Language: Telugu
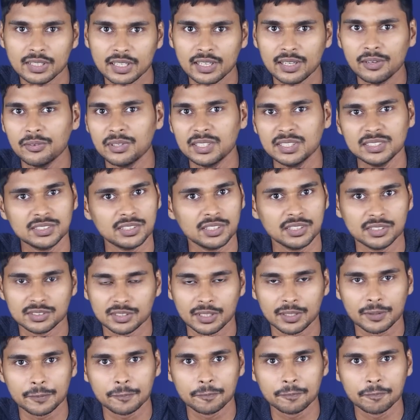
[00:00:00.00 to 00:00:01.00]
డెలివరీస్
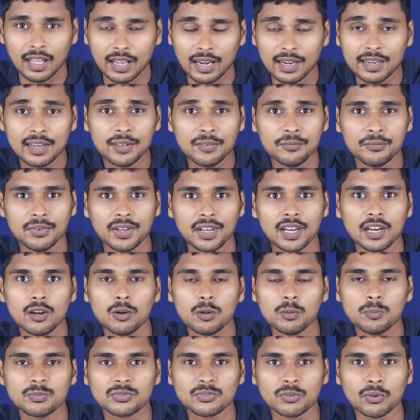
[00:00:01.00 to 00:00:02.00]
చేశారు అలానే
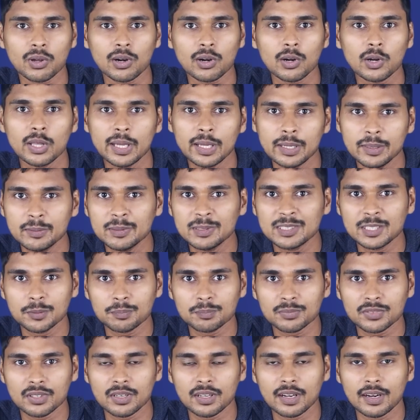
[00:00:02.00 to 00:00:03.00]
వీళ్ళు త్వరలో ఏమని
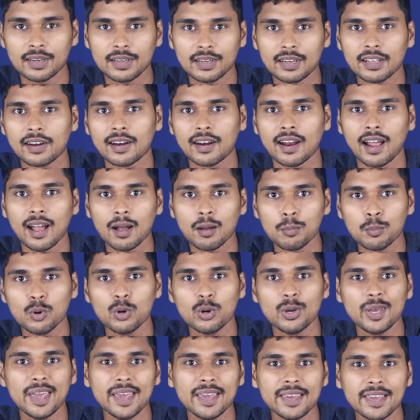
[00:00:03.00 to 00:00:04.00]
చెప్తున్నారంటే
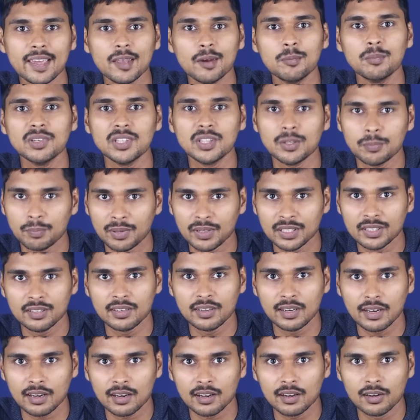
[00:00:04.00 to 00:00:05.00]
రాబోయే ఎనిమిది పది
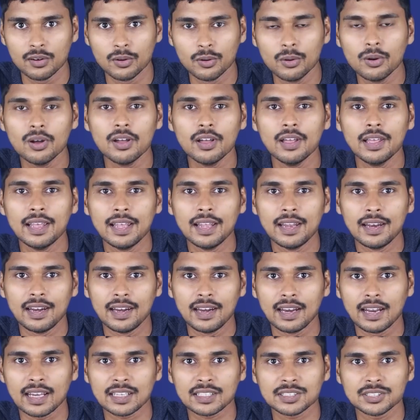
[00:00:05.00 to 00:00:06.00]
నెలల్లో
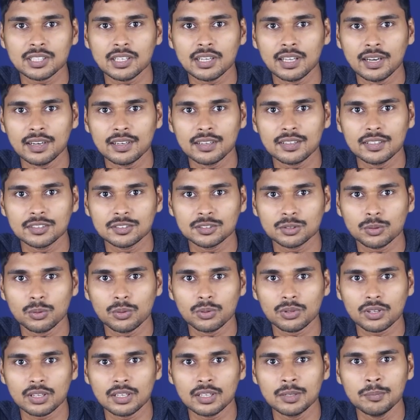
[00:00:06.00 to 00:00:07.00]
లక్ష ఎలక్ట్రిక్
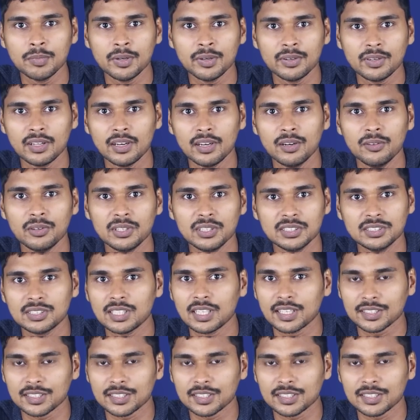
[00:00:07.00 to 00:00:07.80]
స్కూటర్ని మేము డెలివరీస్